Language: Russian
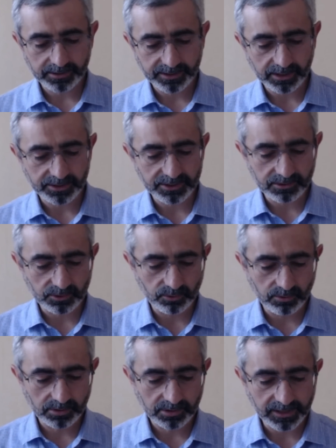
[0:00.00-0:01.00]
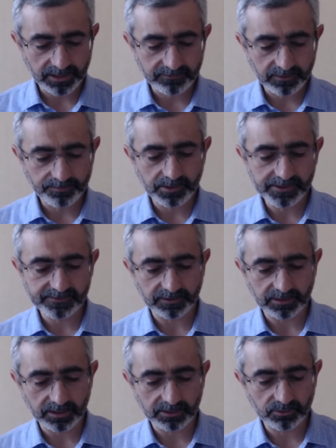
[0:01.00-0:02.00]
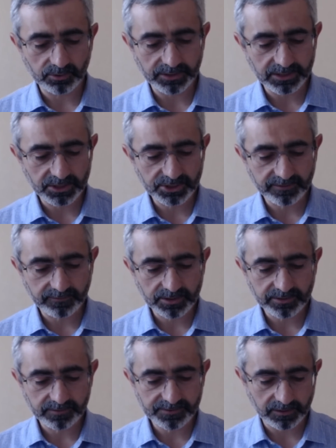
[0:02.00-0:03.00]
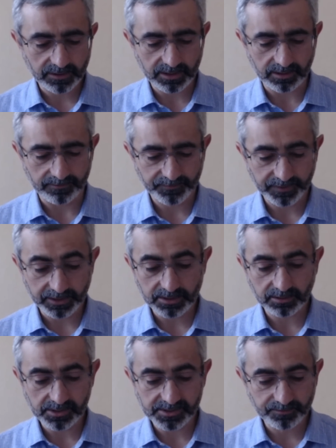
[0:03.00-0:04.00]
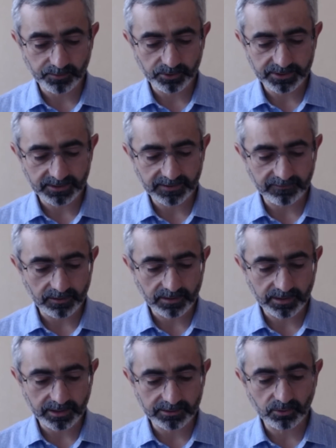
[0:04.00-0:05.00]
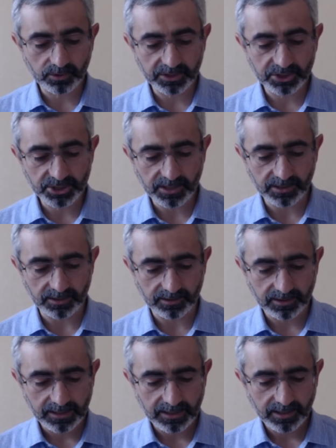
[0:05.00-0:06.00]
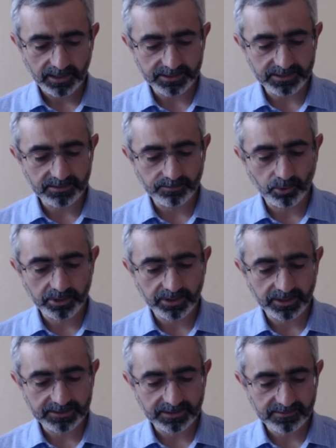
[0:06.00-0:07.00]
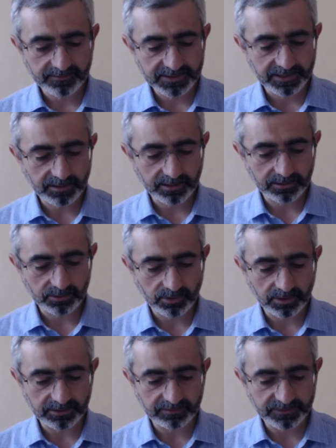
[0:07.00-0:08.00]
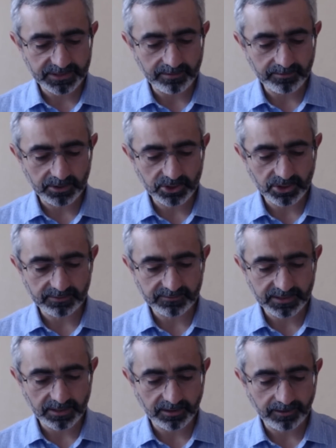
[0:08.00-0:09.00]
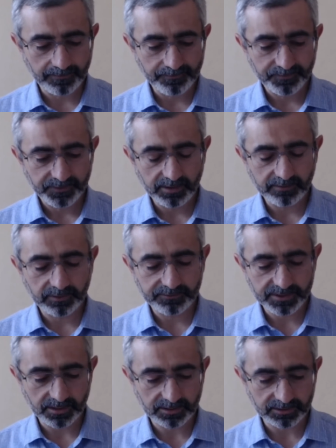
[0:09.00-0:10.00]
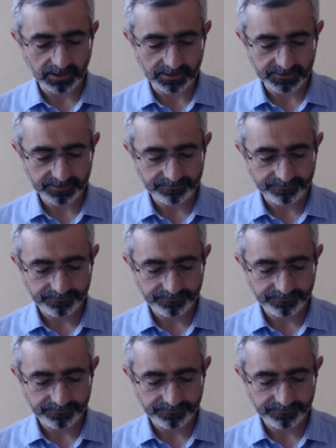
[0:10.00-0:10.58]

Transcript: и один Дух, как вы и призваны к одной надежде вашего звания, один Господь, одна вера, одно крещение, один Бог и Отец всех, который над всеми, через всех и во всех нас.